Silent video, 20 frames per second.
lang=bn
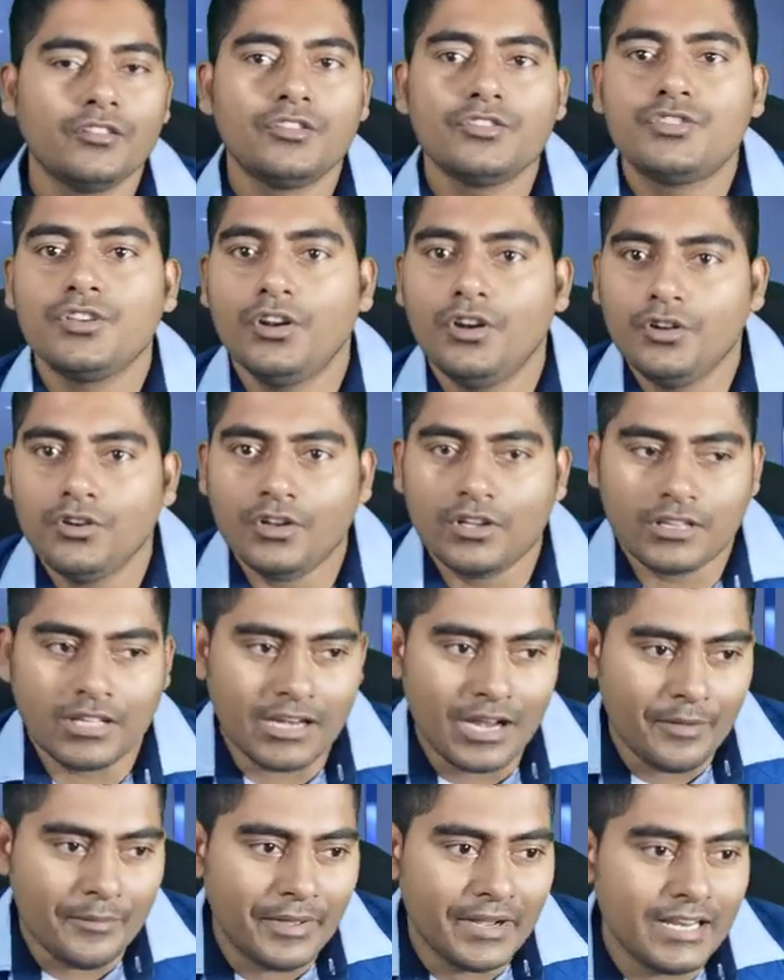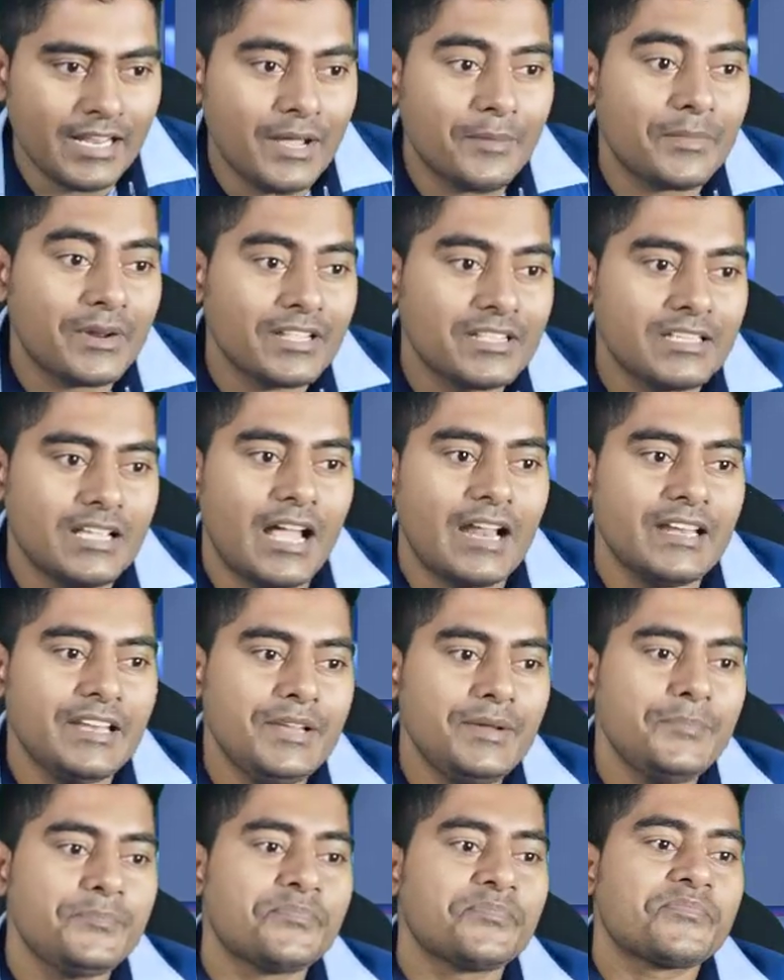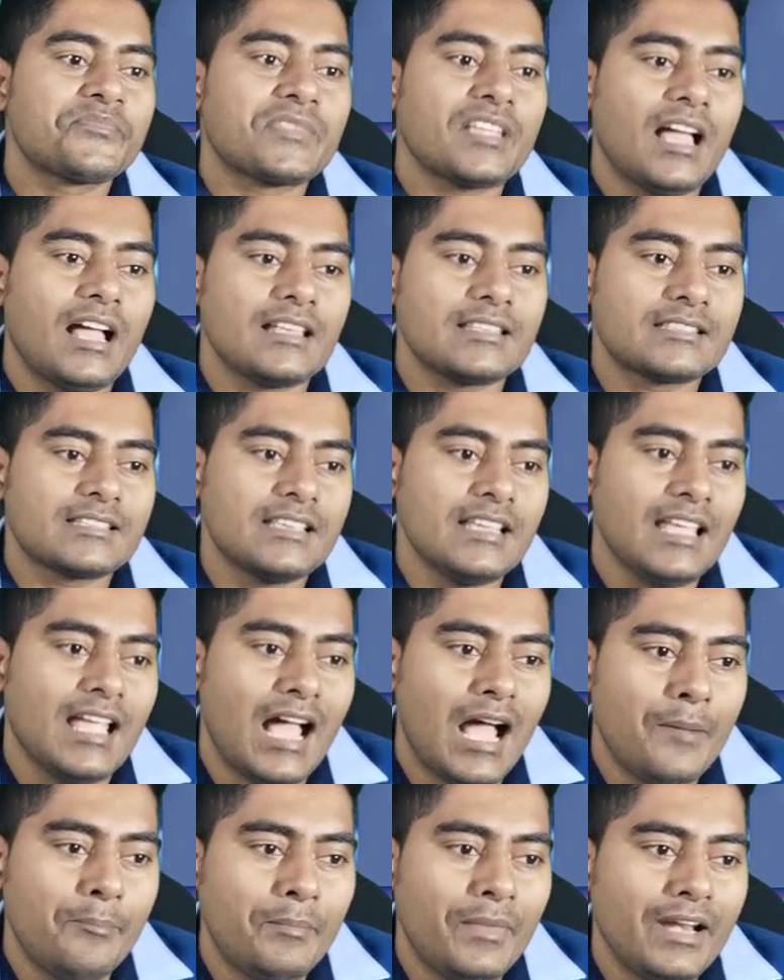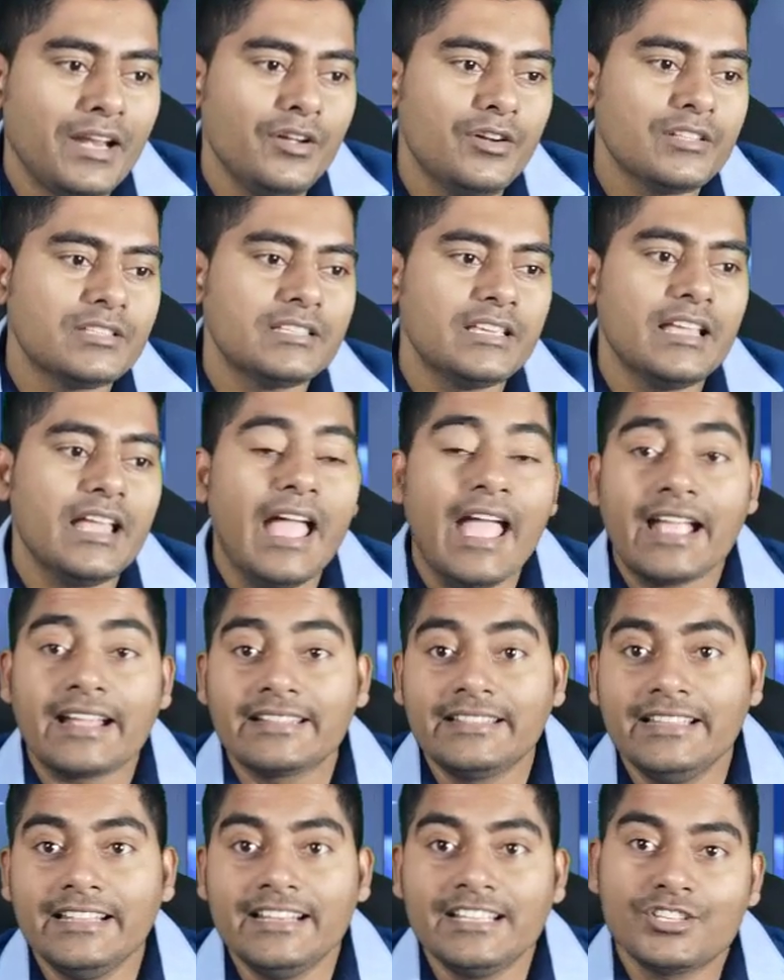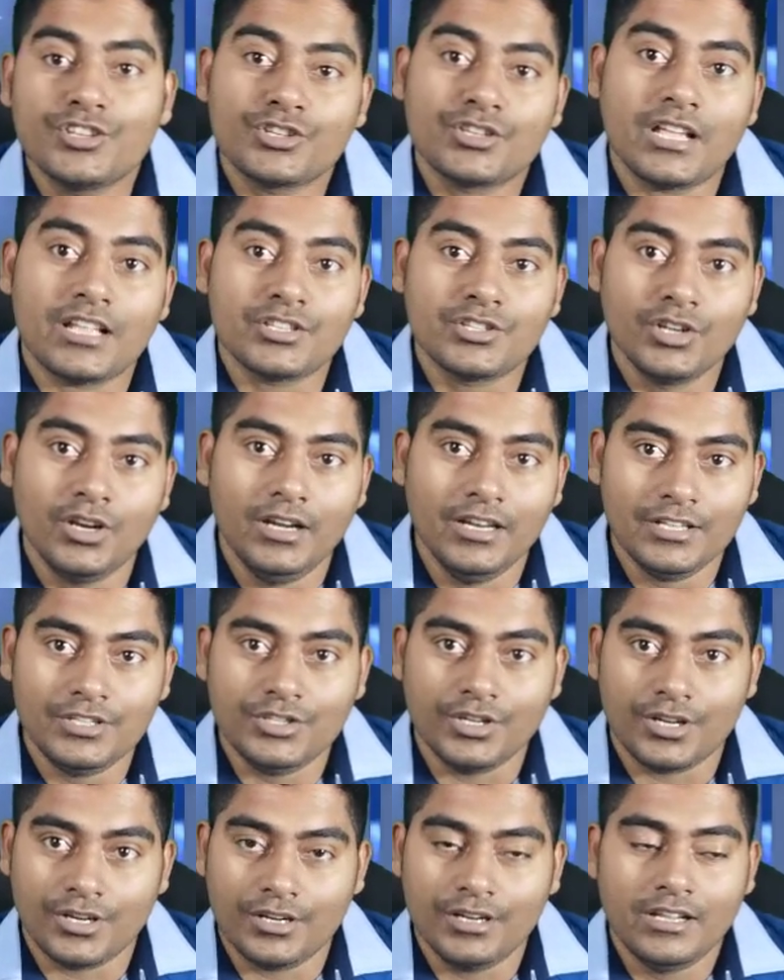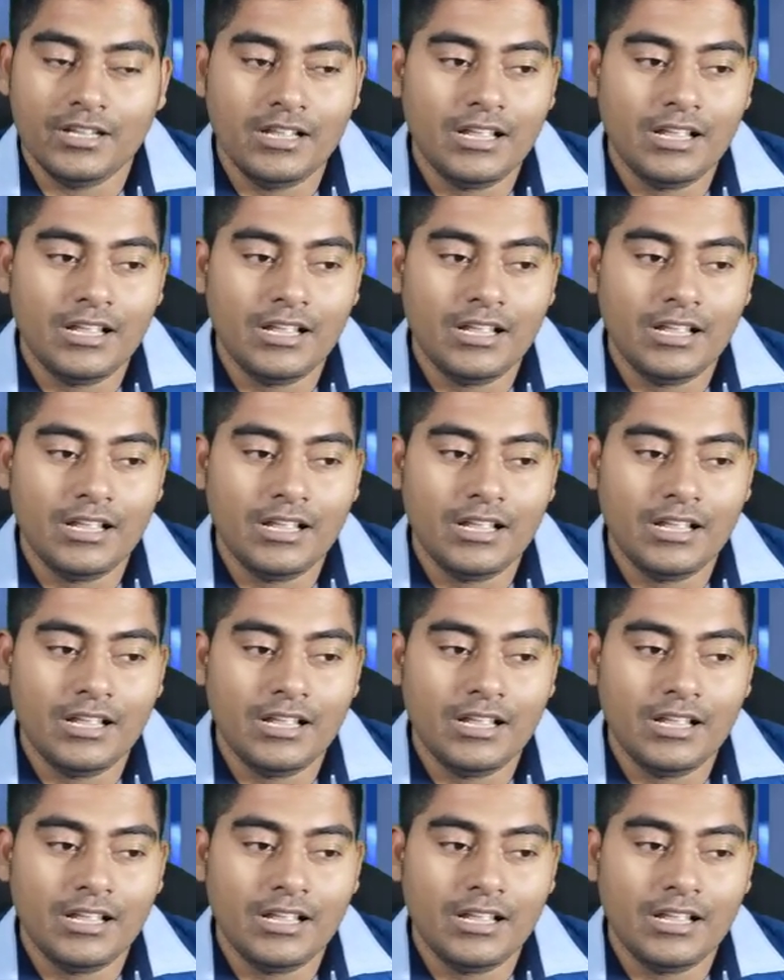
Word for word: তো চলুন কথা না বাড়িয়ে আমরা জানি আজকে আম্মানে হচ্ছে একত্রিশশো সাতচল্লিশ জন